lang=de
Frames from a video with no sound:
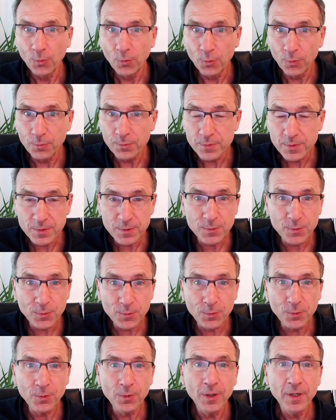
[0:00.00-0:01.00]
um
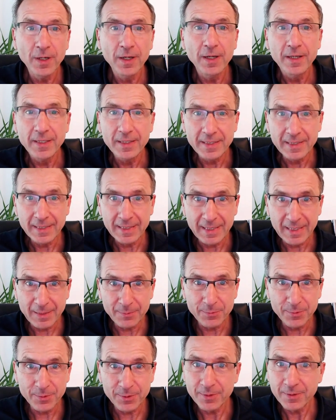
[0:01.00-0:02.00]
so ihr
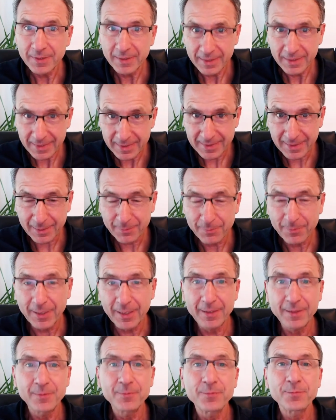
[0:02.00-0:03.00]
Leben, ich sag
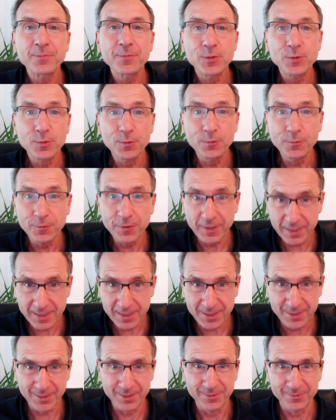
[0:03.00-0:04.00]
mal, zu
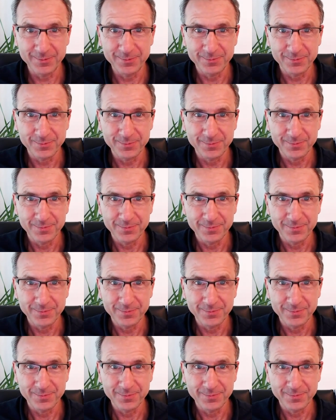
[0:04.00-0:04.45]
fristen.